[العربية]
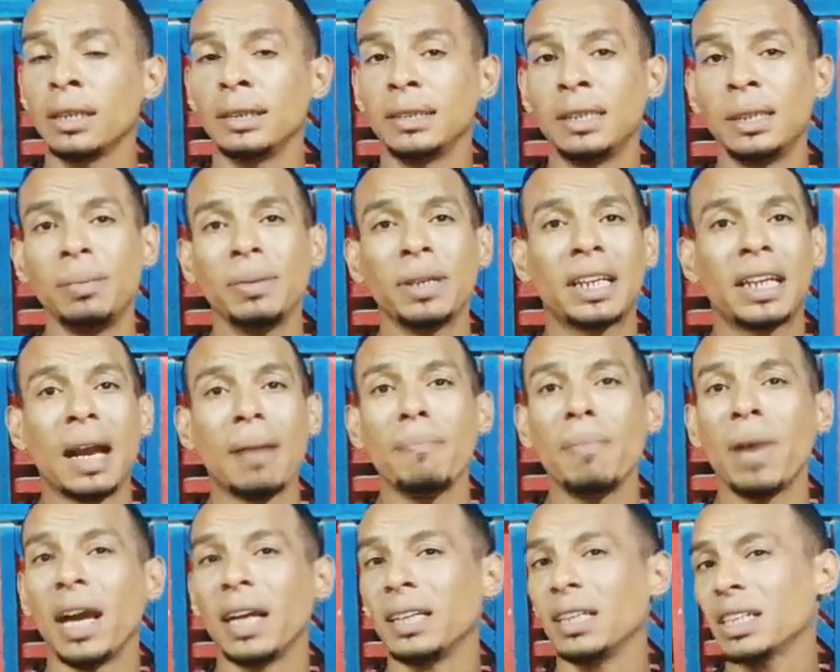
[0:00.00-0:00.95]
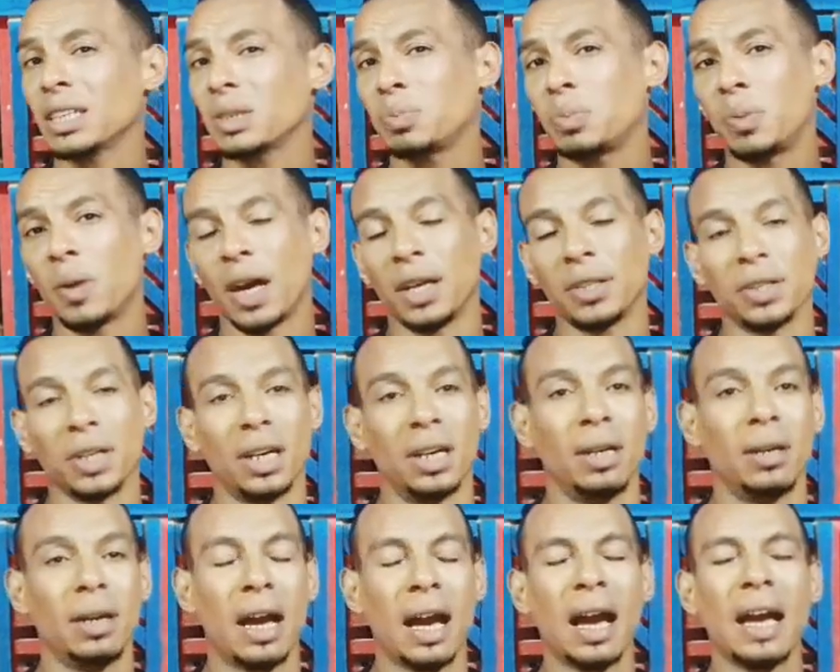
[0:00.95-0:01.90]
دي بتجمع الناس ببعضها
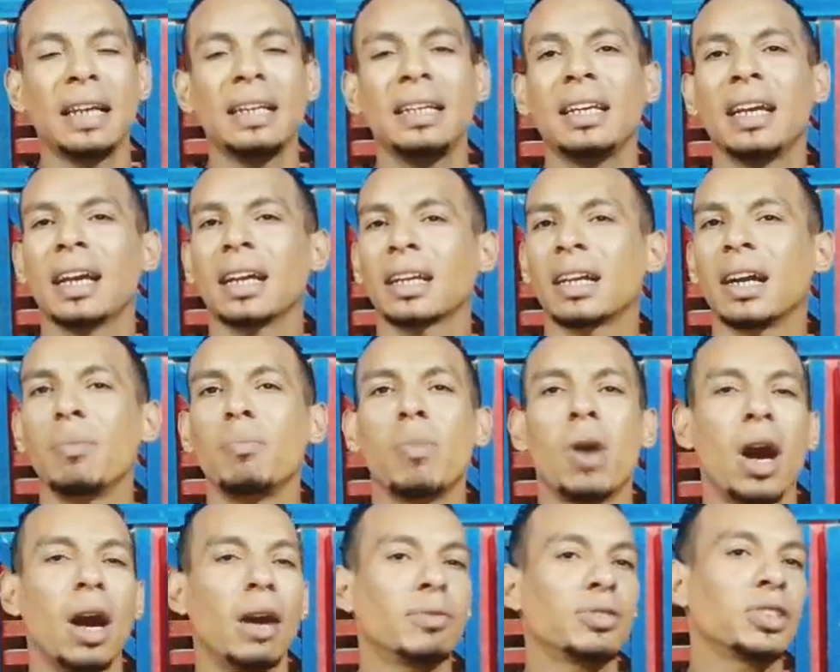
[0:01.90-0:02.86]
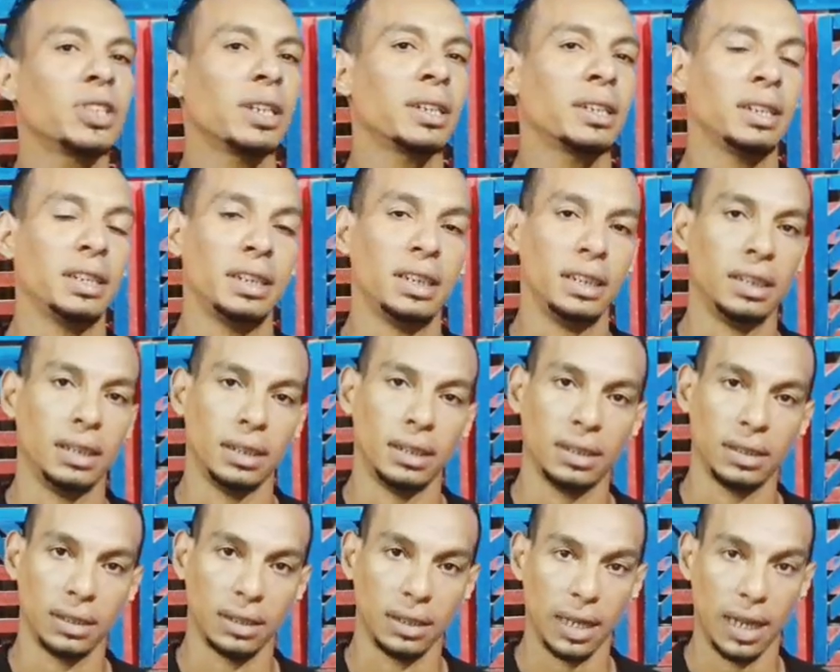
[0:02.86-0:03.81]
أيا كان محافظات إيه
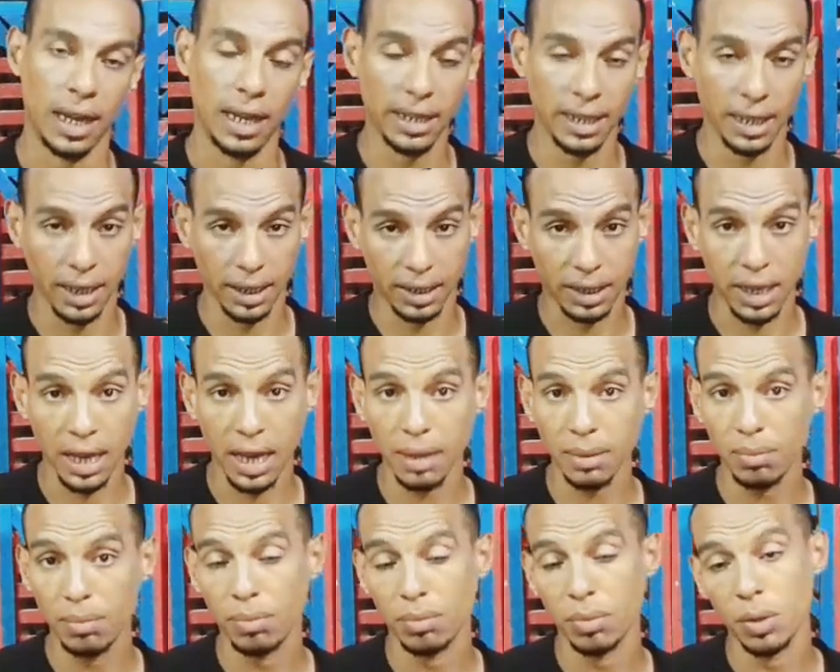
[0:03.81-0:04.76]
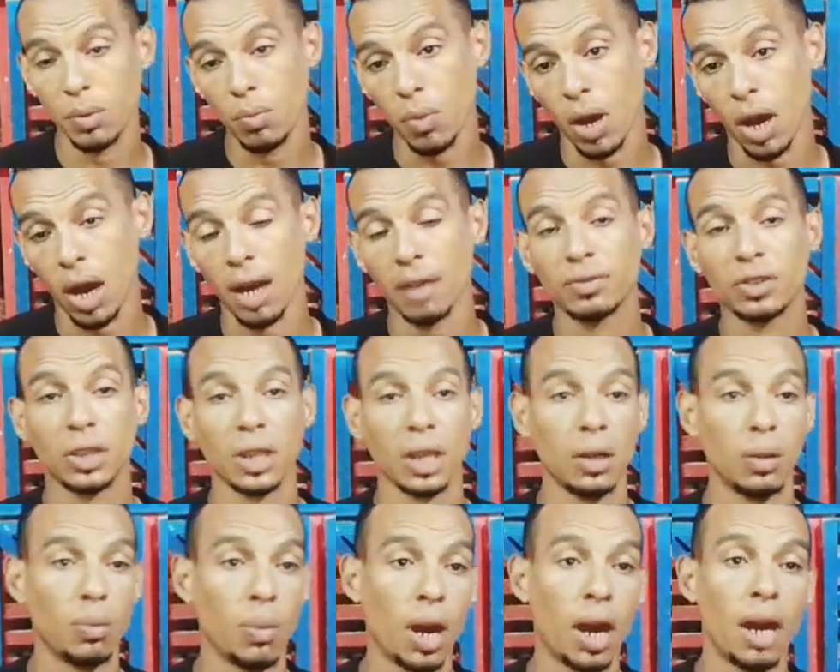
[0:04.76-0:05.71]
أيا كان من محافظة
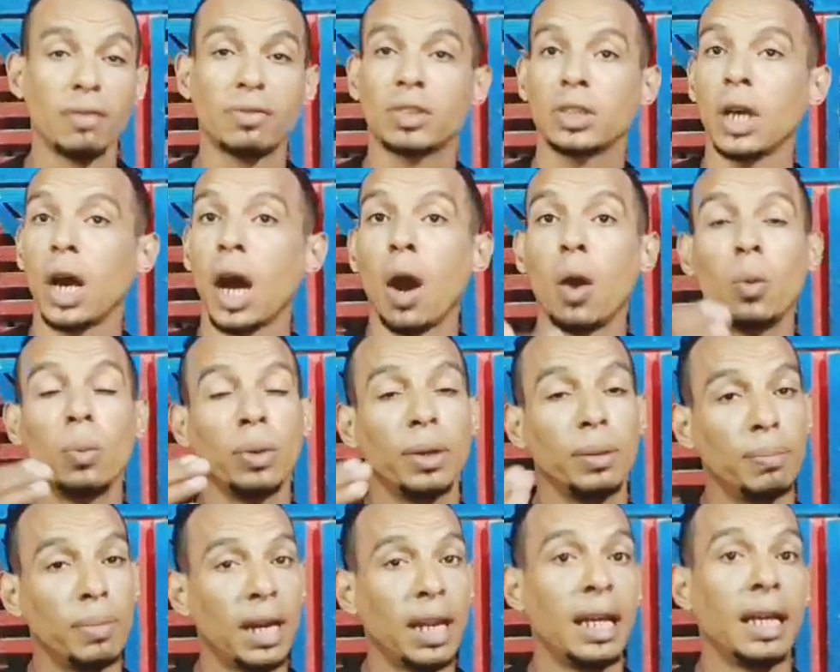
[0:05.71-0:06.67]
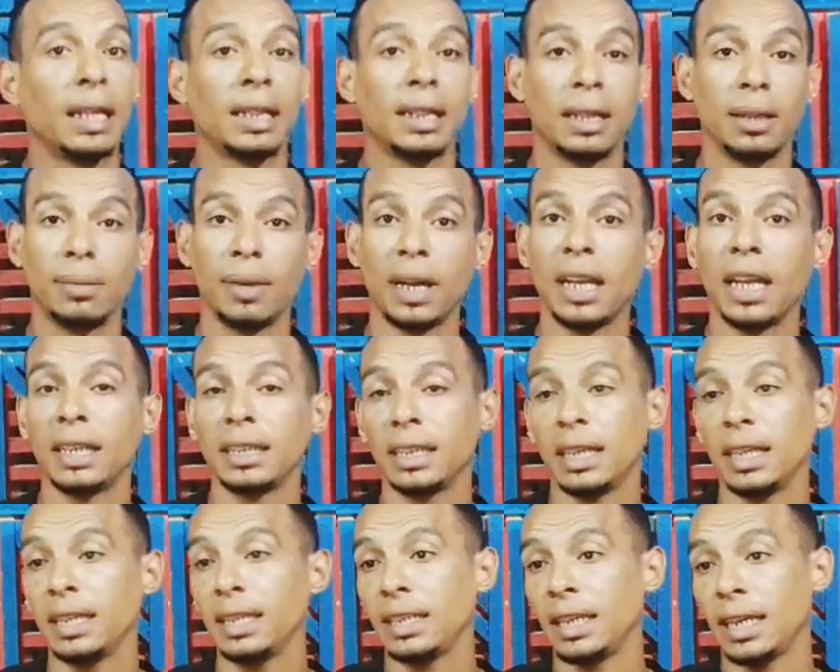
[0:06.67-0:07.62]
لمحافظة أو من بلد لبلد
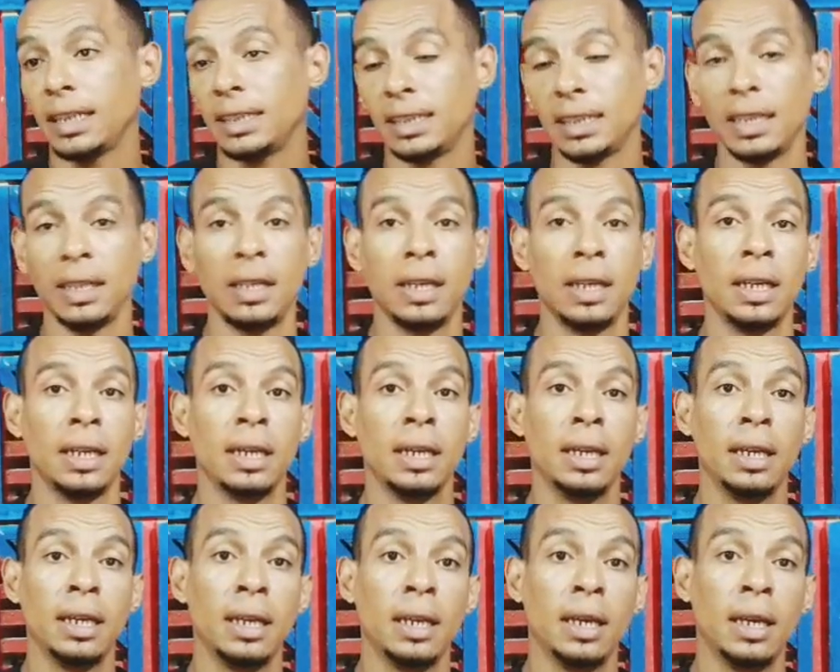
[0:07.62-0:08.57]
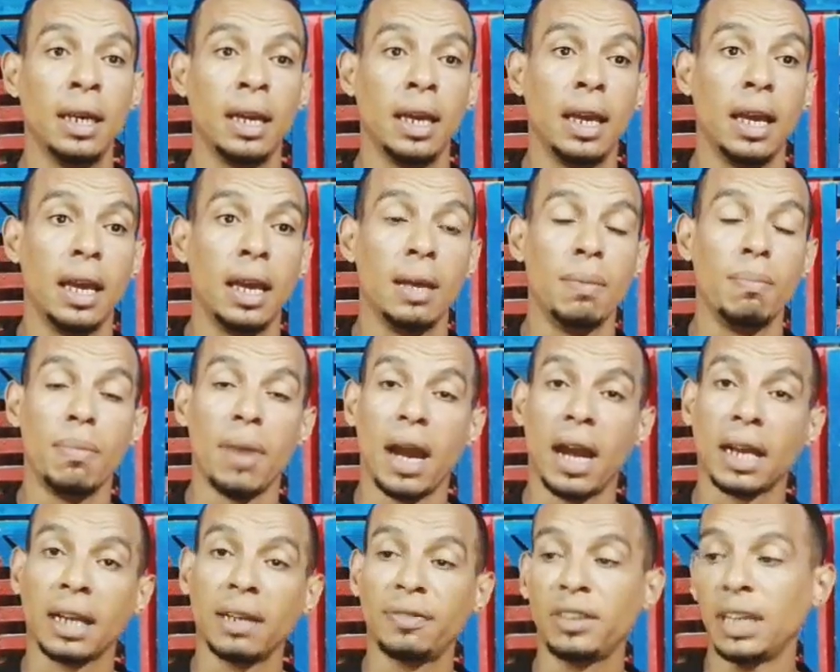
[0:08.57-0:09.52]
هي دي
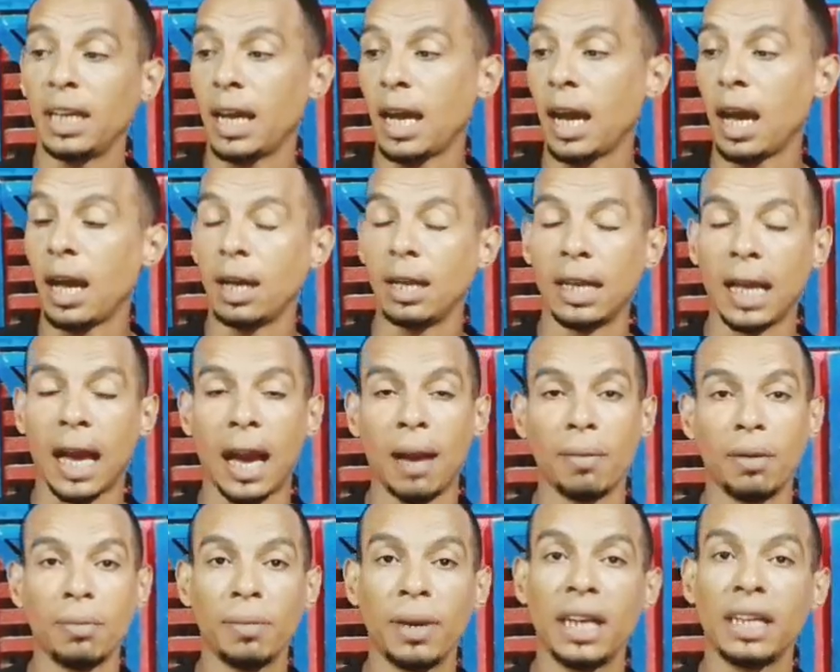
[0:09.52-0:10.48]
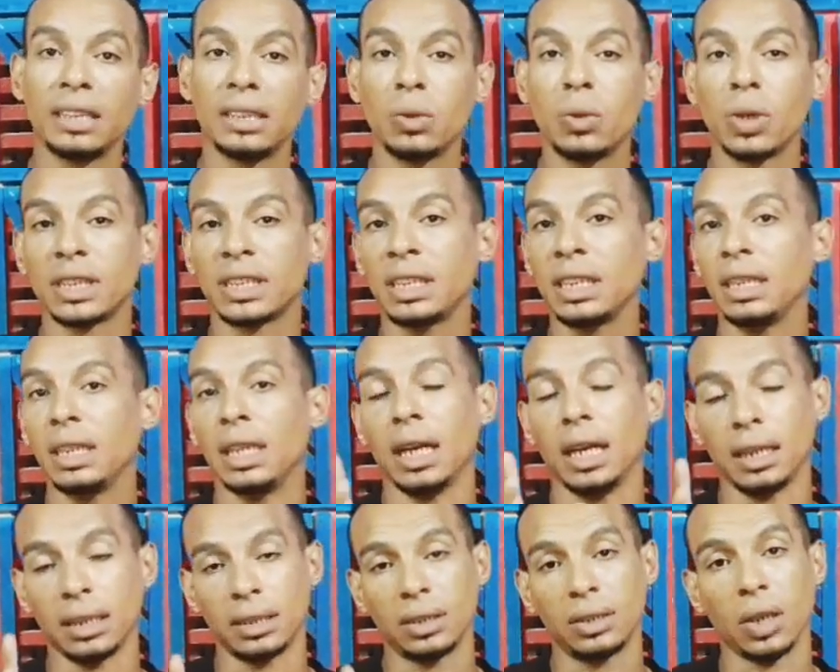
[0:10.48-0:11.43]
معرفة الحمامات دي
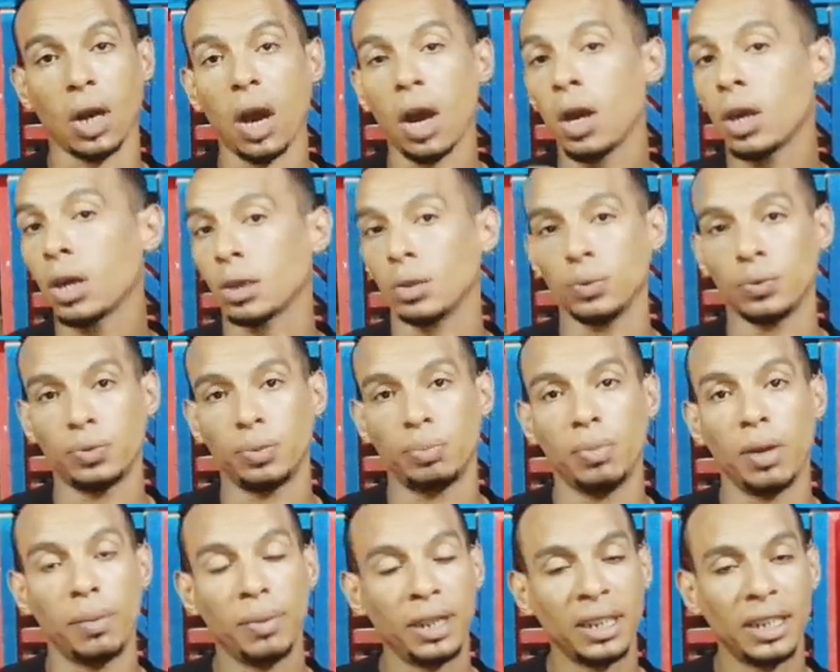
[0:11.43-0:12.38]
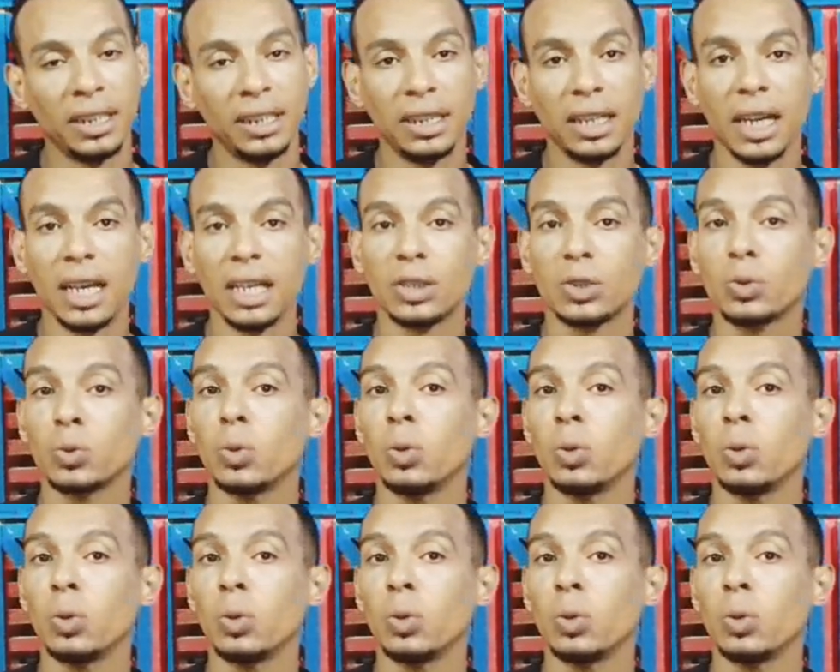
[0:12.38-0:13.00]
وسيلة تعارف ما بين الناس